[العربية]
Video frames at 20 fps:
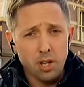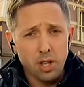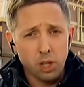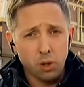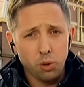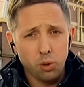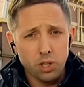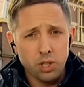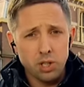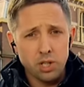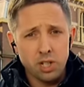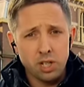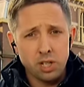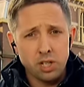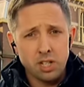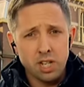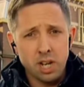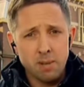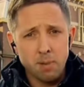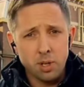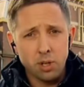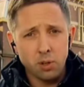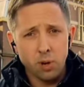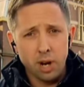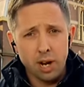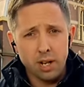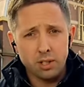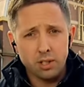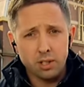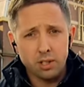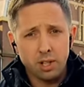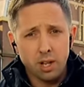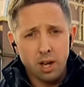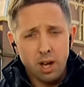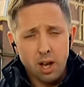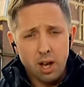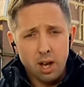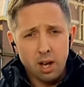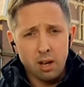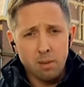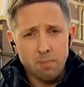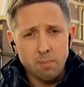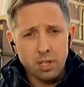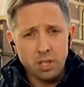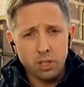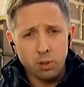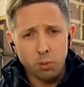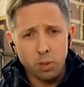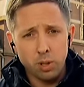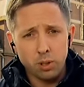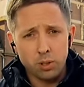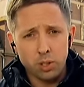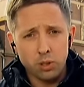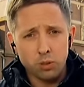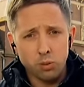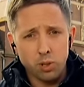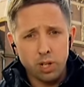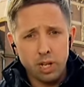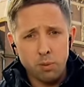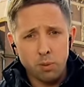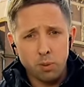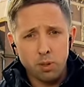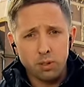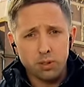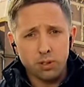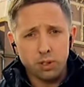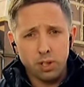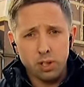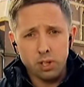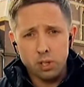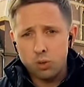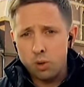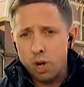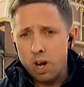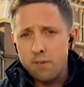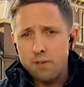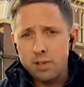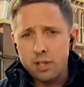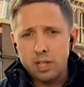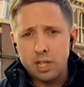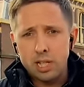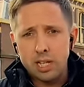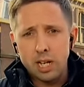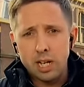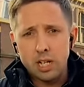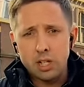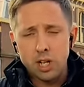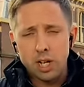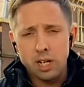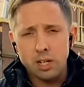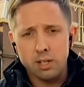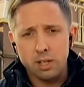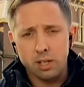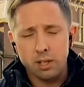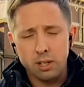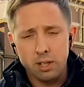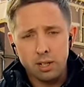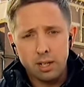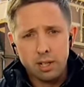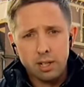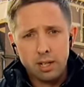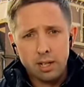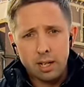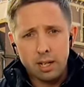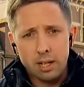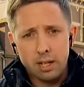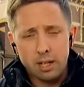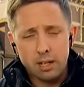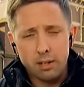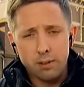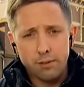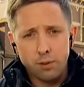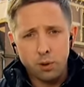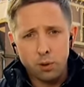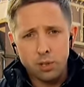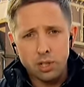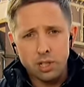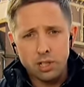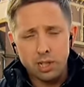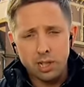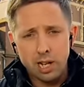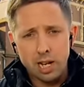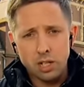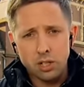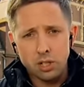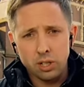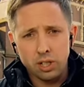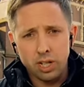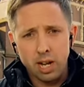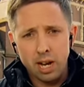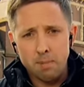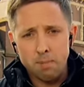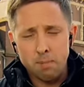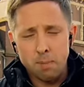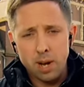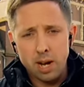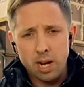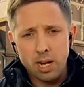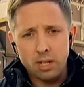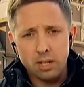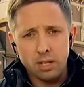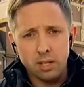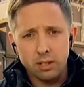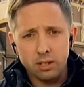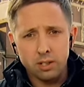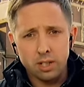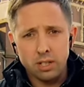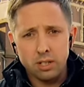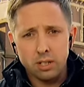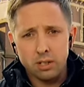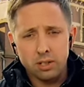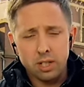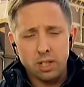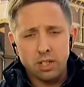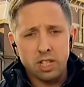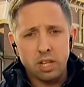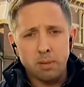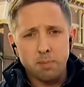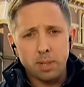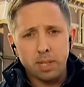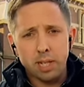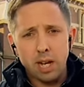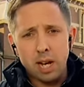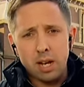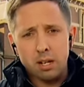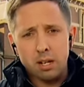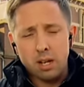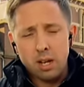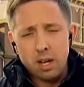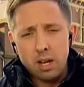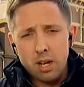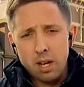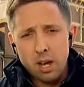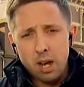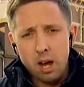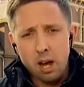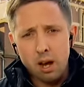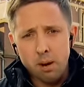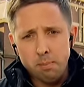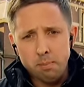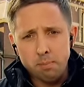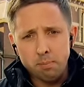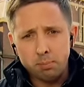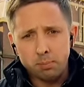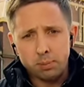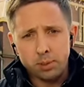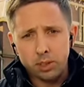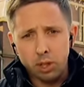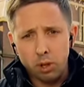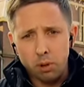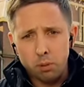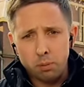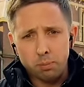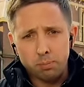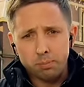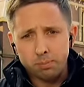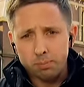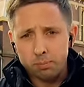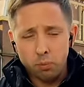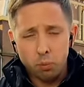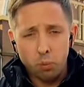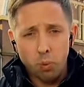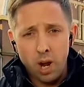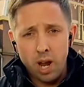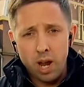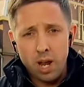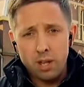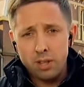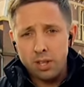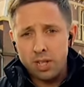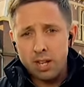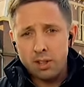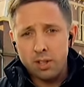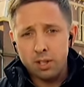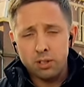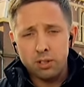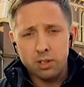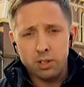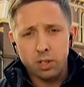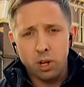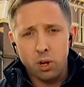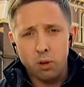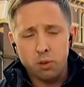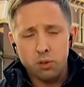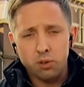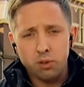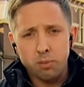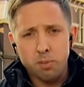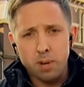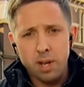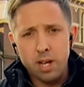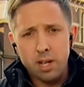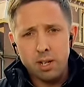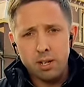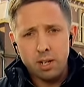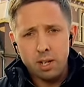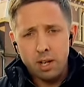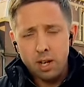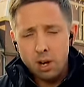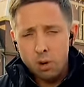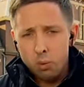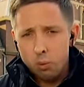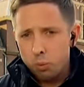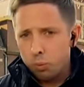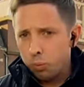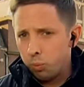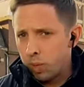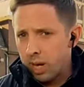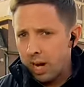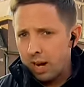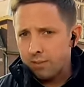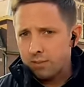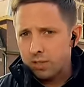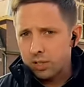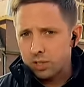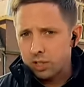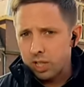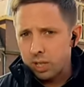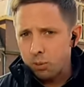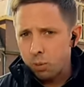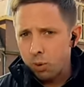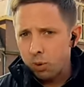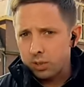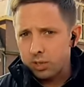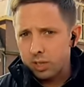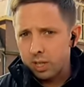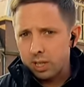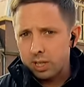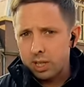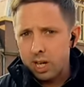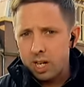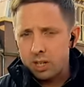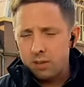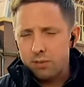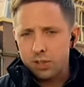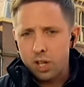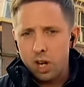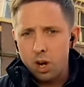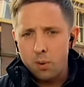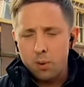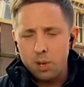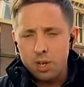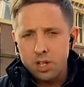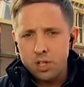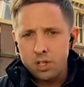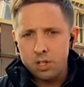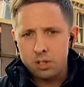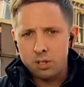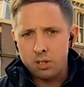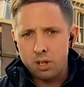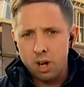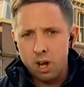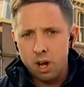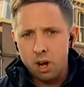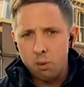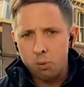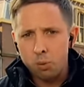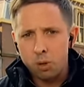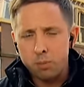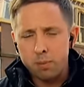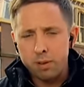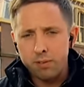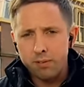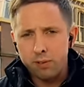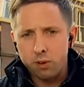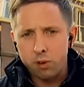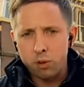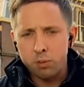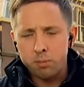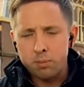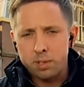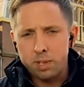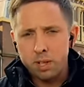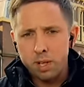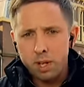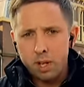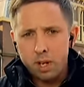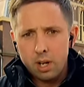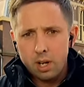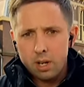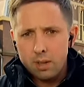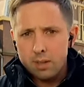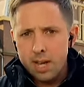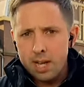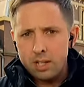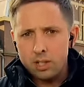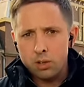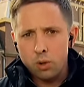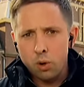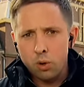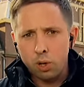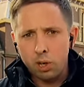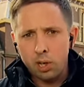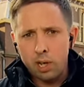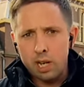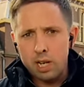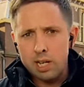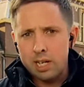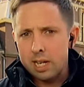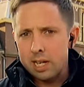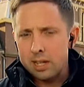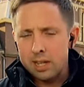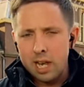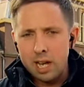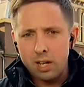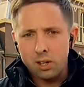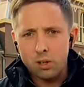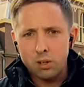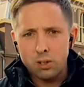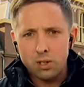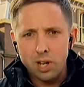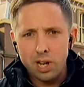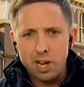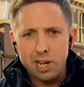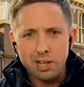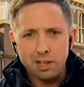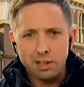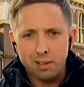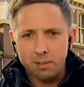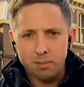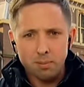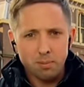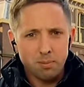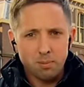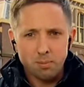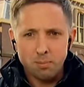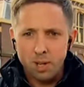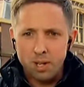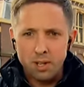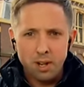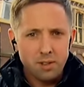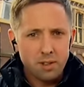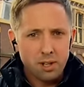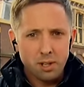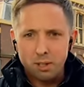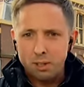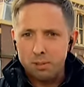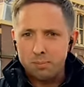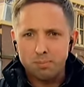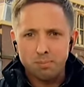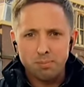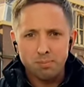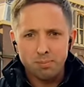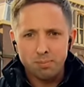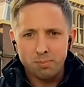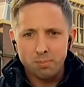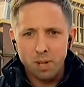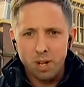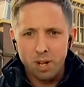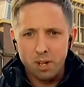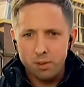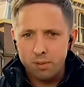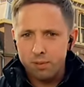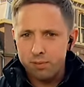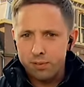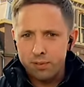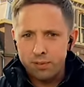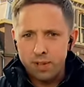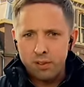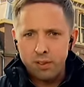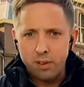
لقد كان اليمين المتطرف حاضرا بقوة في الحملة الانتخابية وطبع جدول أعمالها منذ بدايتها أما بالنسبة لسؤالكم عن السياسة المستقبلية الهولندية فعلينا أن ننتظر لنعرف كيف سيكون عليه الائتلاف الحكومي معروف أن تشكيل الحكومة قد